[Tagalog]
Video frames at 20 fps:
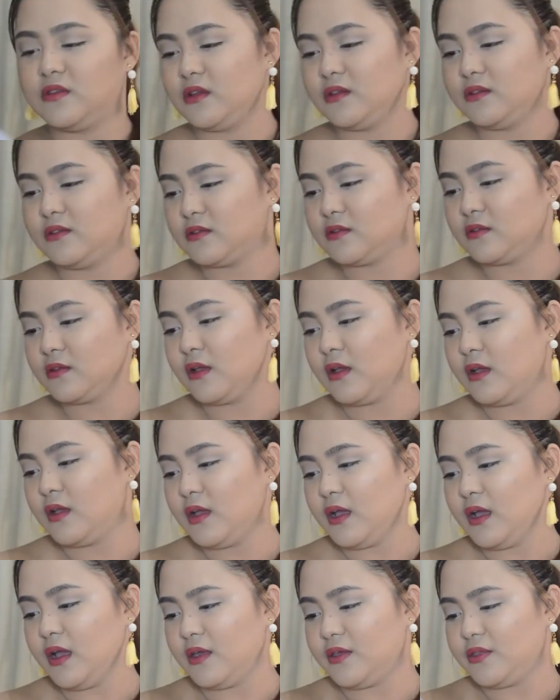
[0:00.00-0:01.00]
this?
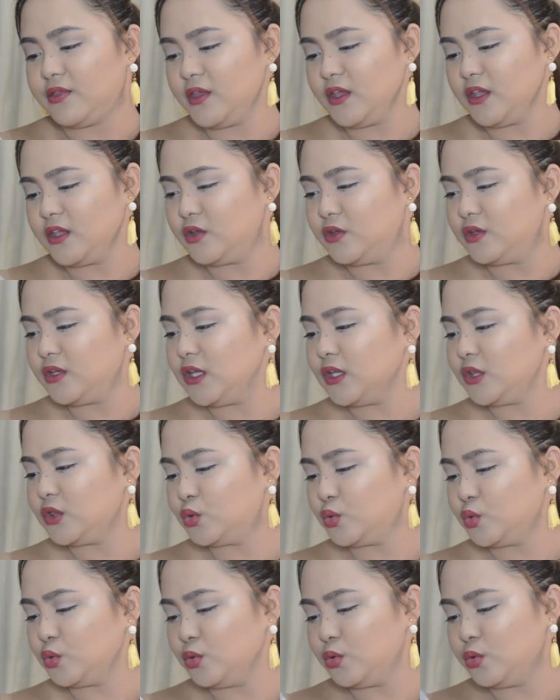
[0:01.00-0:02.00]
I think you need
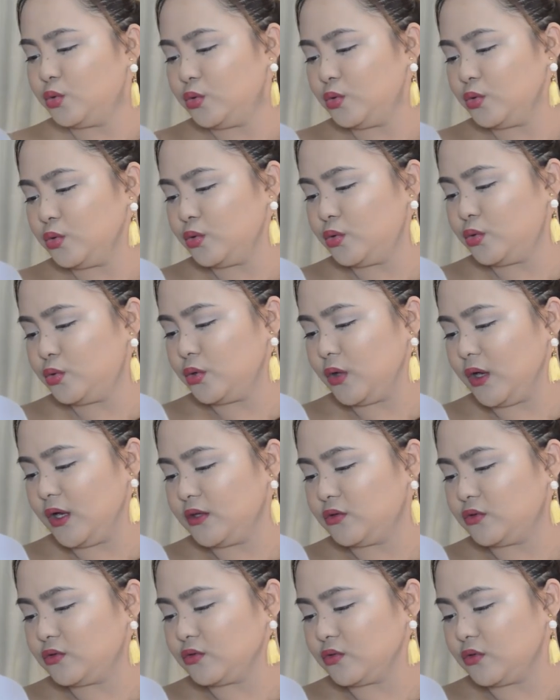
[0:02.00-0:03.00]
to
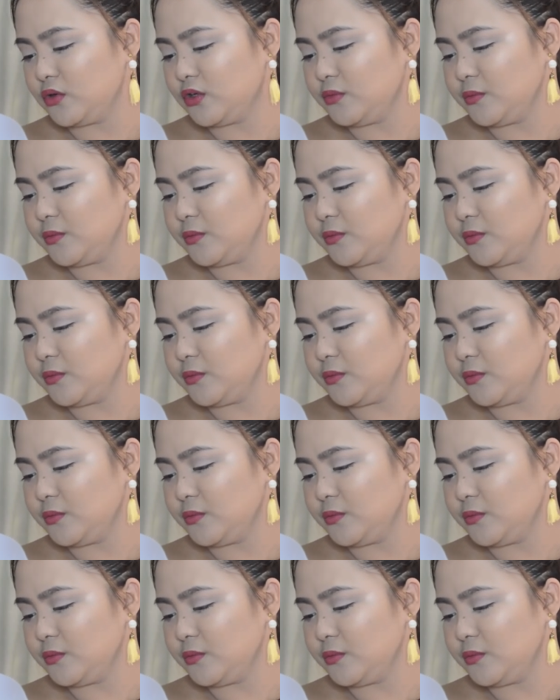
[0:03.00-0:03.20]
ano to?